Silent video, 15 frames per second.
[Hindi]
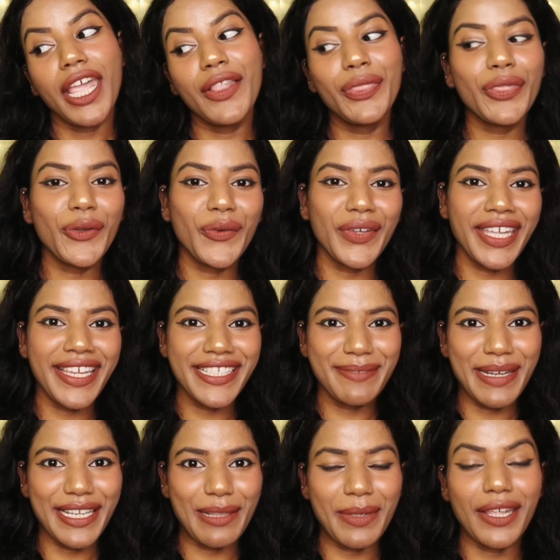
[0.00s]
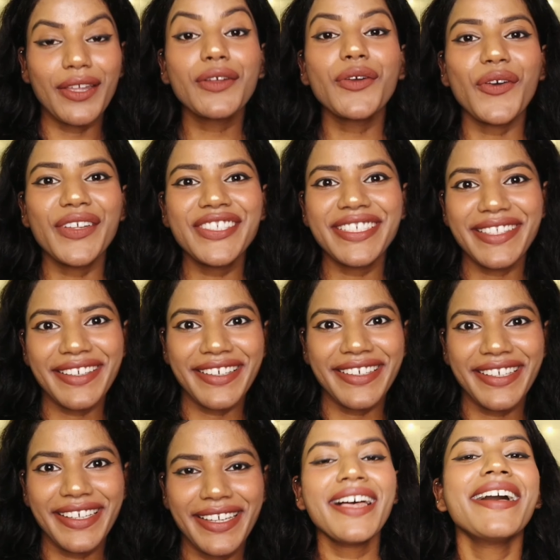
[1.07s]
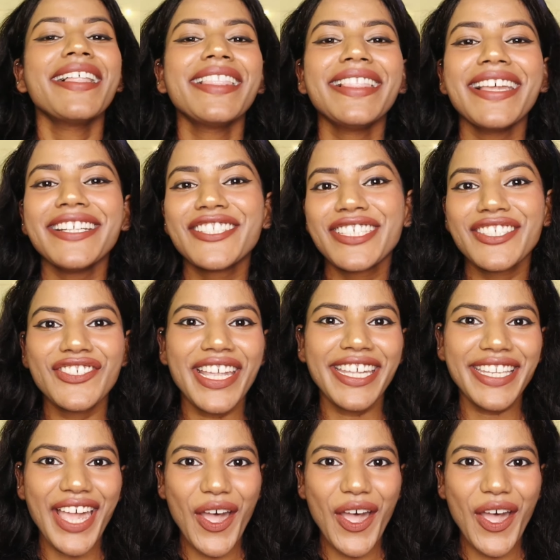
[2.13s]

इन दोनों के इस बैटल में कौन जीतेगा लेट्स चेक इट